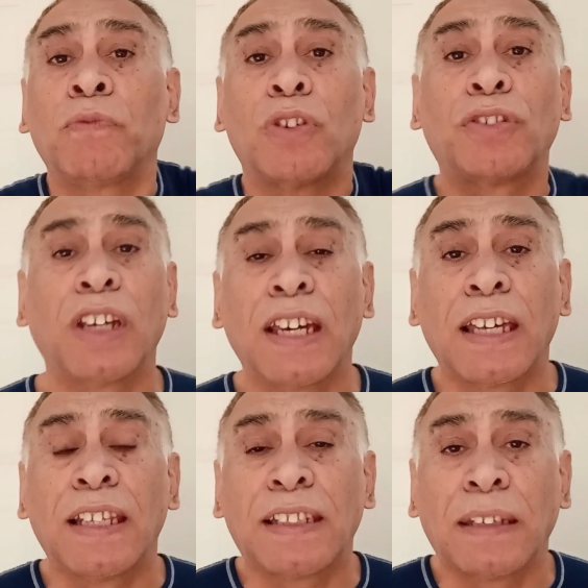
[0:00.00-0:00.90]
No sé en
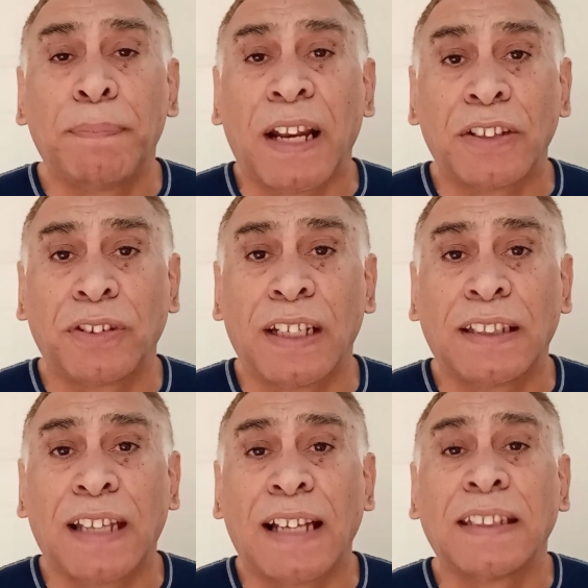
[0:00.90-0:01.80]
qué desesperación
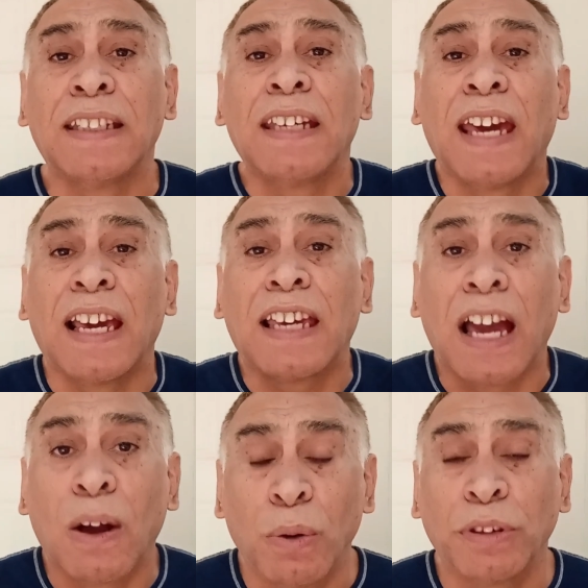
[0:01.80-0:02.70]
estás, en qué
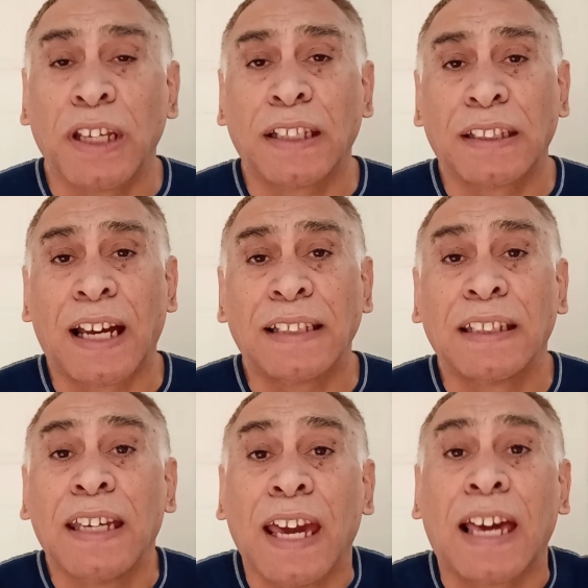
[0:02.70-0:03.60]
angustia
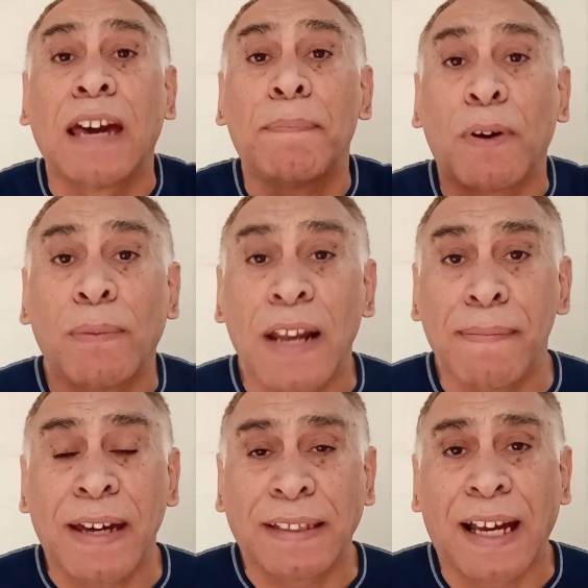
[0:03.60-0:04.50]
estás, en qué
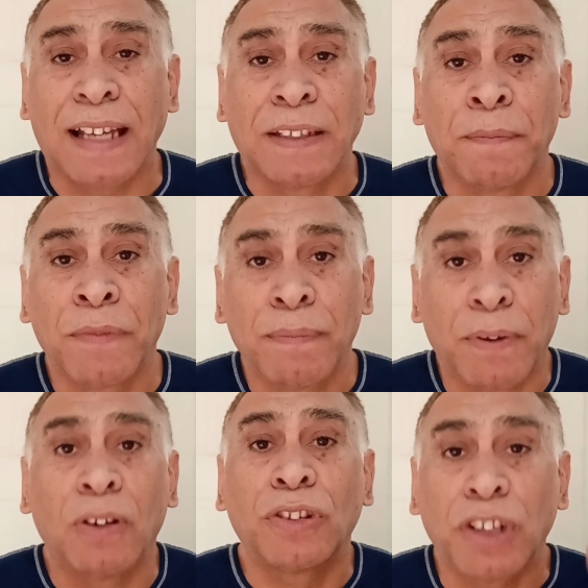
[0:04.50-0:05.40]
problema estás,
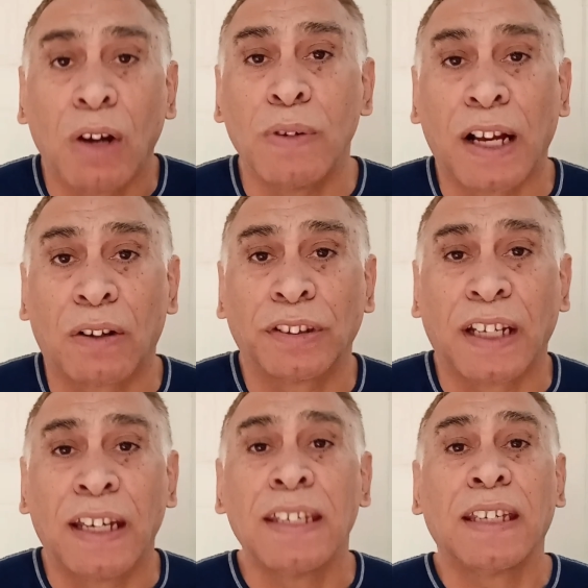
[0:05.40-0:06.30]
pero sea una
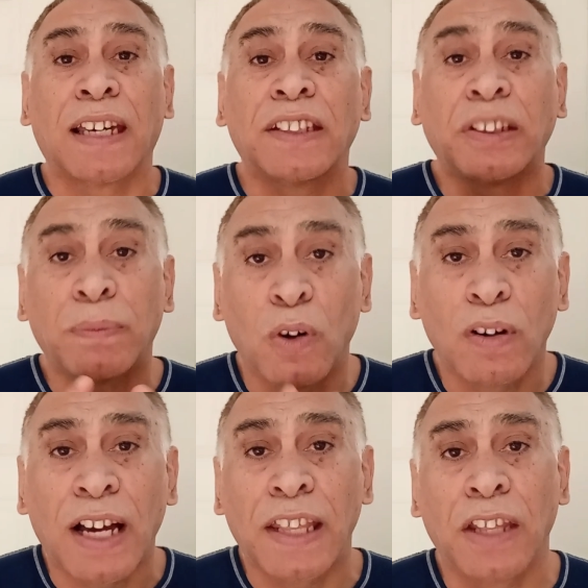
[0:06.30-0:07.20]
cosa, que si
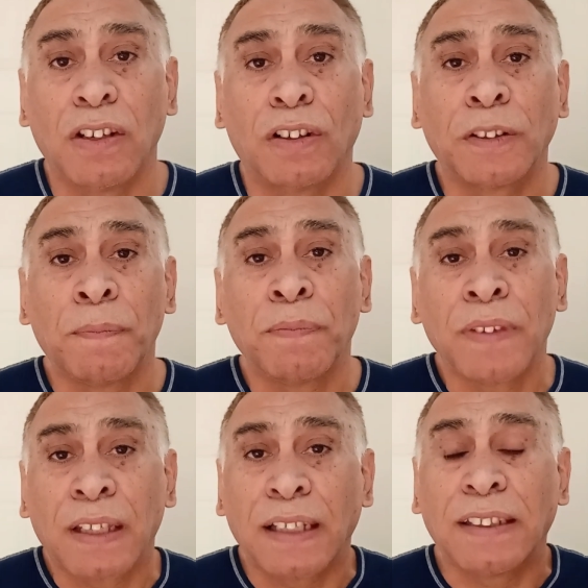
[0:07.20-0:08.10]
buscas de Dios,
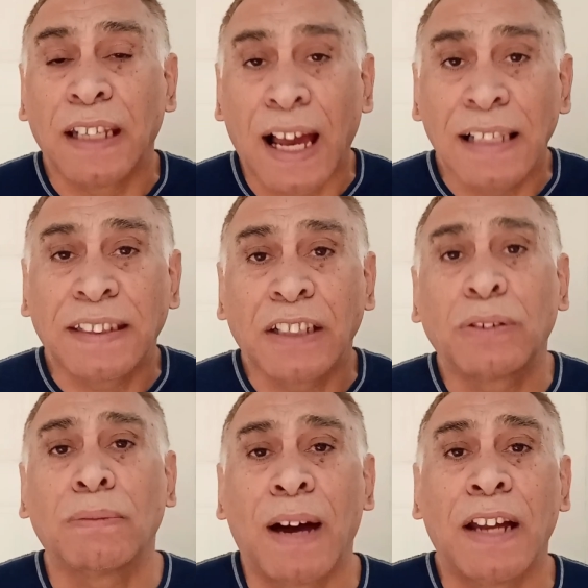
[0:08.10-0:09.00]
que si alzas
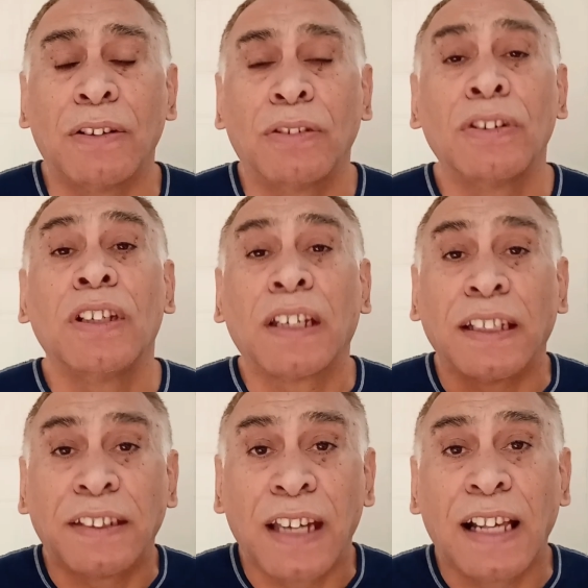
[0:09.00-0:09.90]
tu mano,
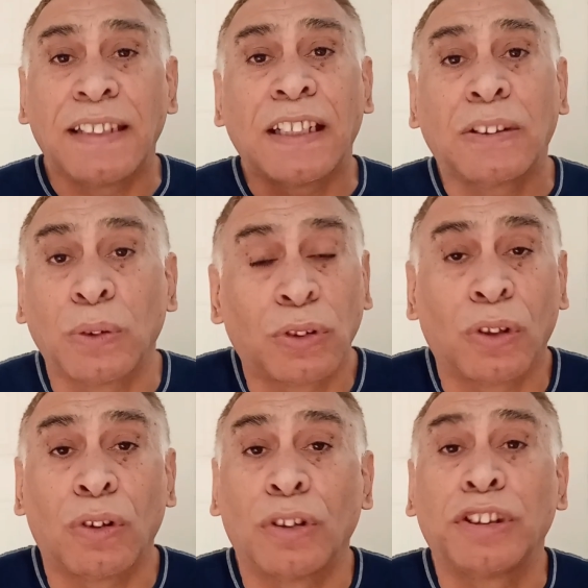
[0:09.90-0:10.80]
que si alzas tus
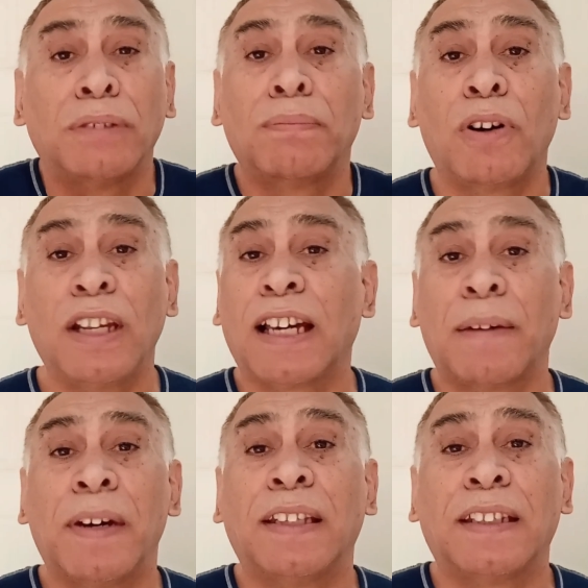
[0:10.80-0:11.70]
ojos
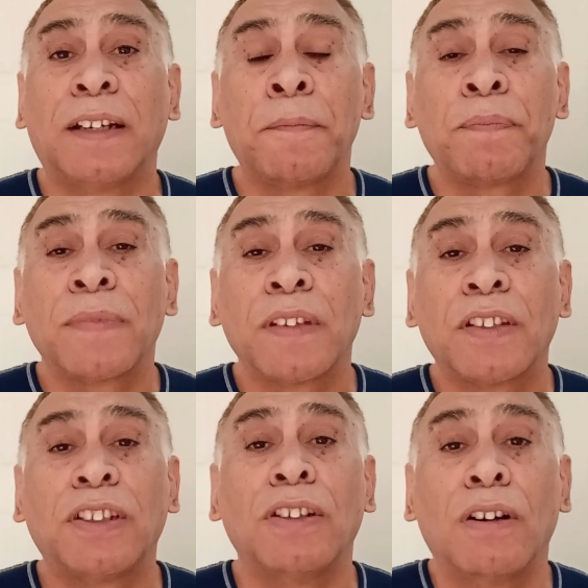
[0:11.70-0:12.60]
simbólicamente,
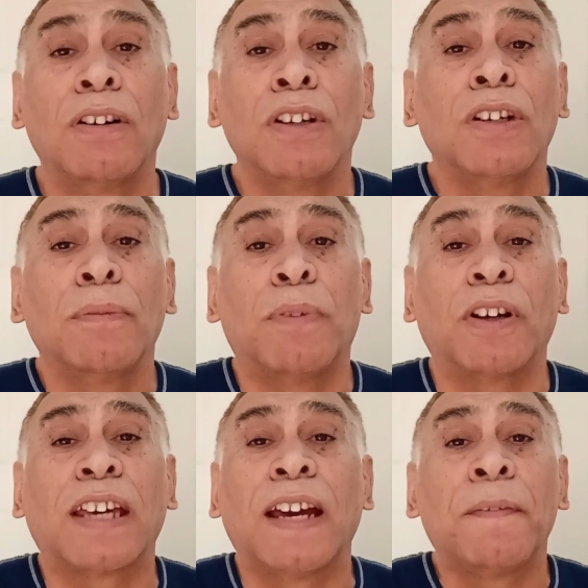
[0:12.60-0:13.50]
sino
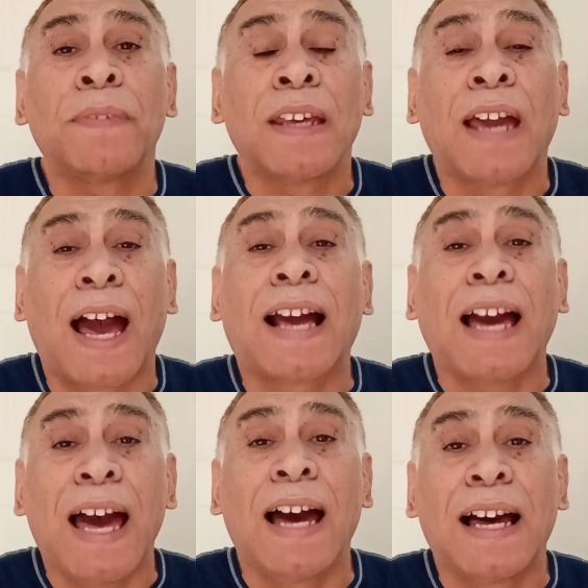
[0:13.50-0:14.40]
porque
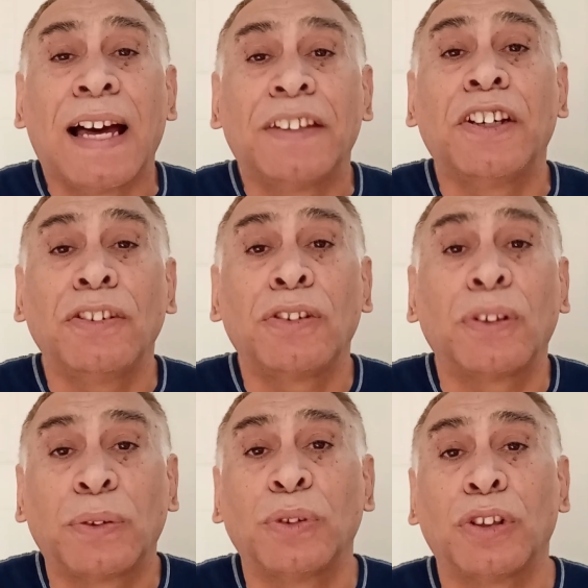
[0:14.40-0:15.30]
acá,
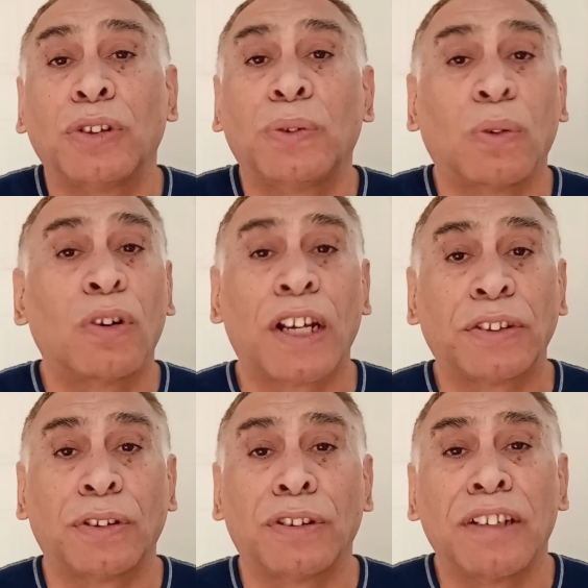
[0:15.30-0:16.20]
adentro tuyo, en tu
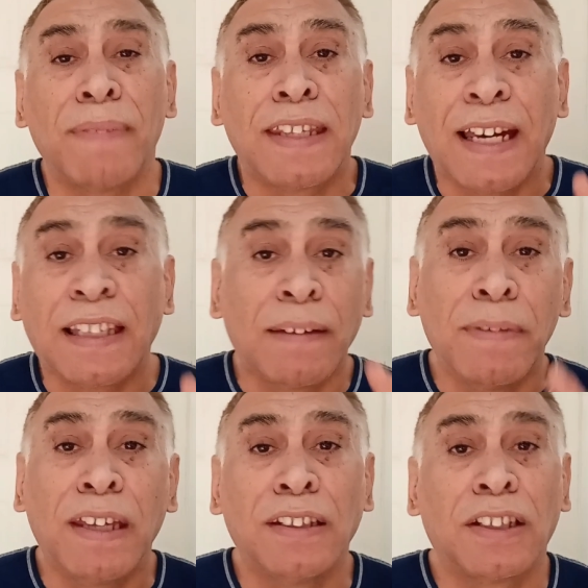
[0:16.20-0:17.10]
corazón,
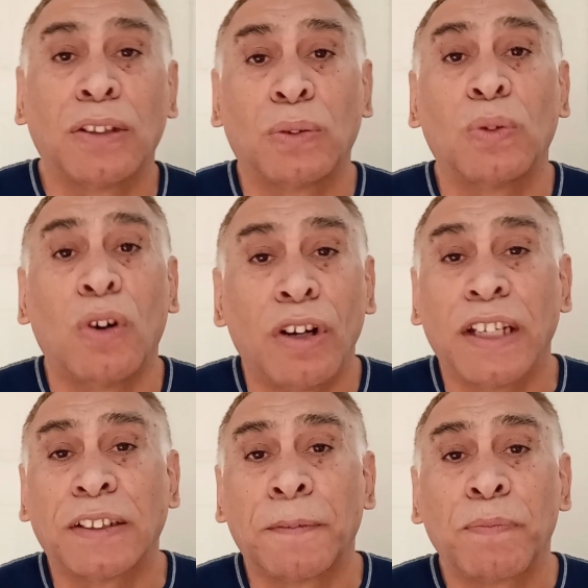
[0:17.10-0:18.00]
inmediatamente tú
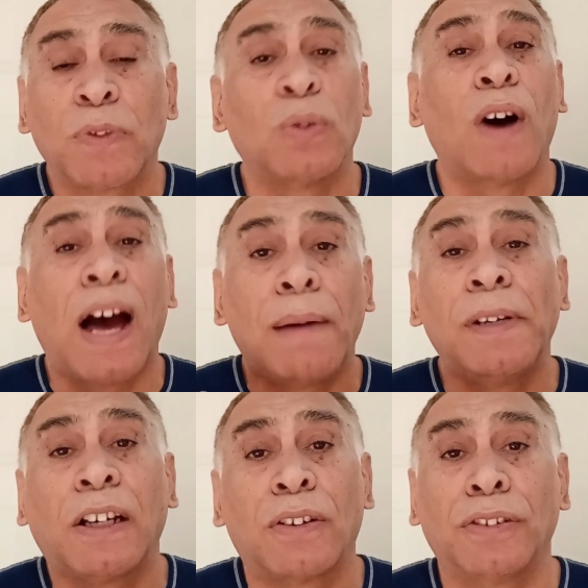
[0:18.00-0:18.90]
ores, tú
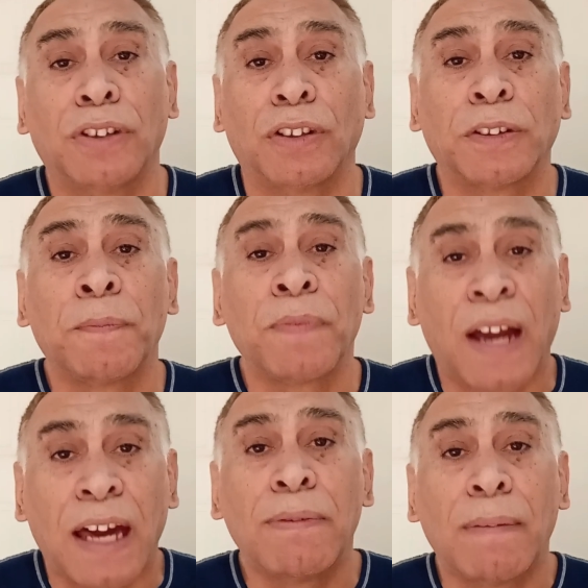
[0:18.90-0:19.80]
hables con Dios,
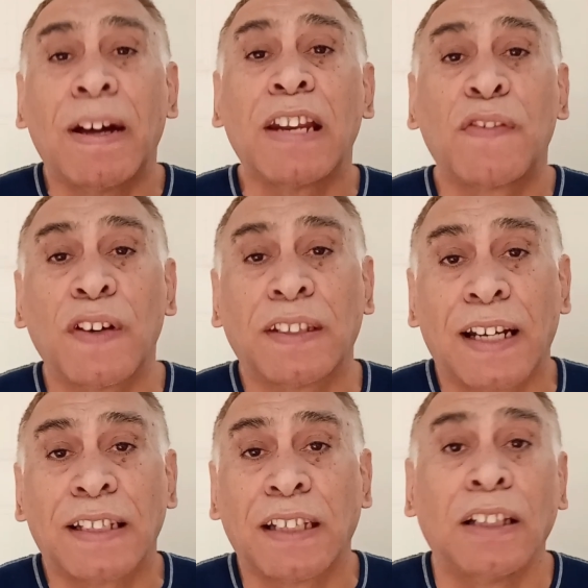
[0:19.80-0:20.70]
ahí va a
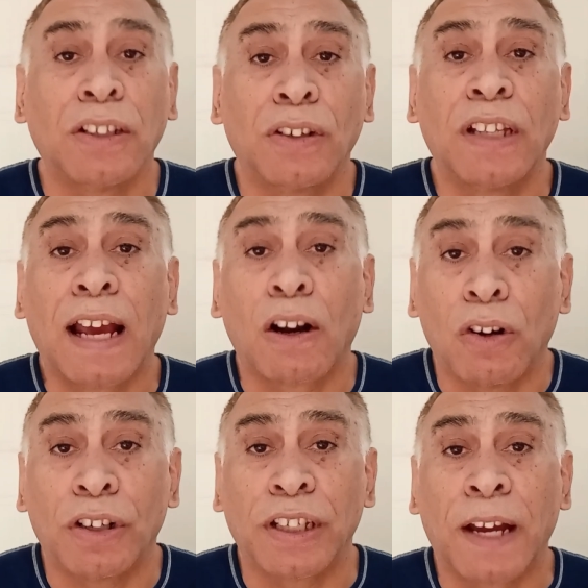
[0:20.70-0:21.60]
manifestarse el Dios de la
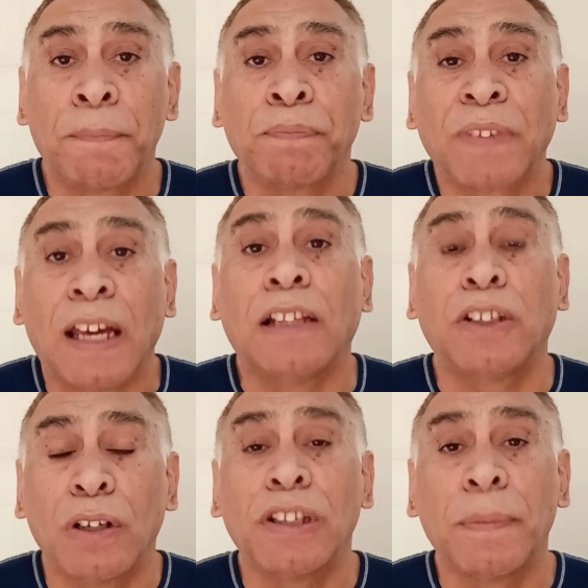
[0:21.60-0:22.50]
gloria, el
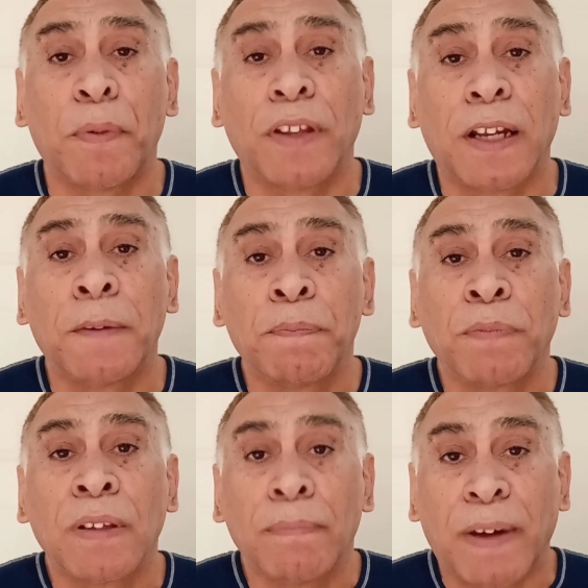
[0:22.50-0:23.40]
Dios de poder
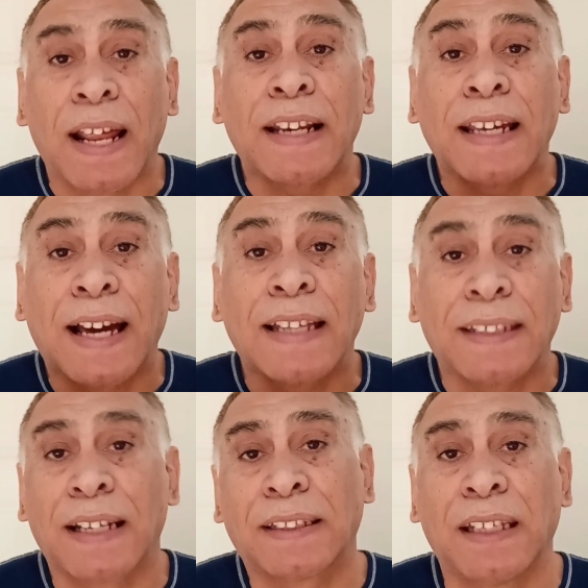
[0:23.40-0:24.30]
para
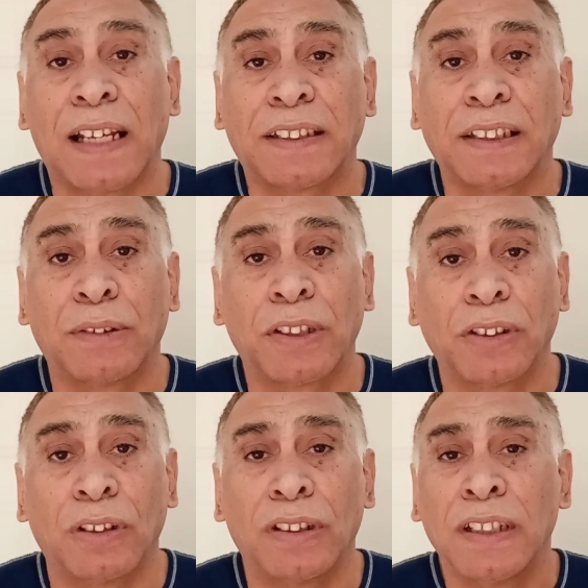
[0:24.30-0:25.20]
rescatarte de la
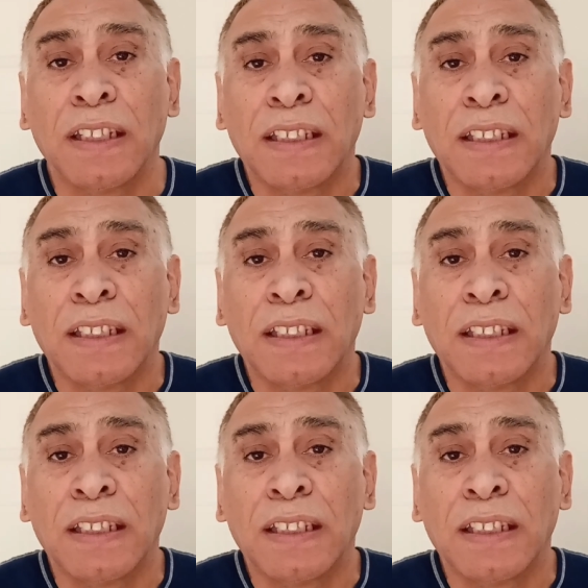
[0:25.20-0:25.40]
situación.